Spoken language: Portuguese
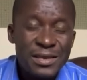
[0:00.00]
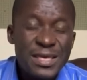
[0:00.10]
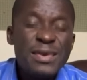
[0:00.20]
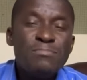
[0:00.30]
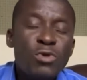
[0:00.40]

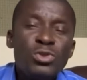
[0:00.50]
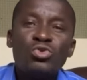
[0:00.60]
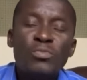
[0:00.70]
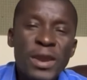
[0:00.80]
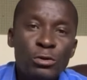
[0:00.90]
e
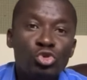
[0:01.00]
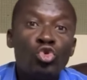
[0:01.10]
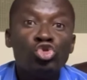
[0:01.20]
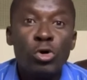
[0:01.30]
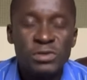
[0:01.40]
muito menos
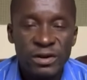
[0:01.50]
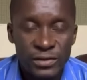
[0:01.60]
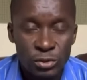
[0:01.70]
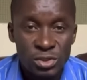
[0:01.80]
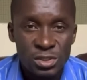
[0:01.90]
os
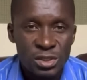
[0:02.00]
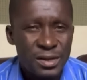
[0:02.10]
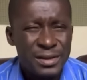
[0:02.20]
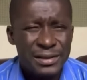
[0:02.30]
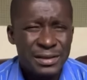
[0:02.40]
observadores
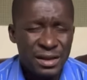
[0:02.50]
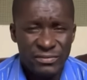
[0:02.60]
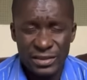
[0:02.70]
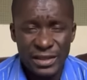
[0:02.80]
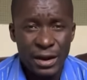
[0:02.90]

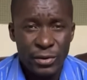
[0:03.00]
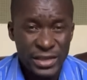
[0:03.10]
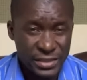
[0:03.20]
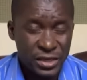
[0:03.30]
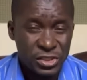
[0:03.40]
levantaram
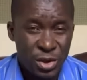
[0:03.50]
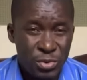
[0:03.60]
essa questão.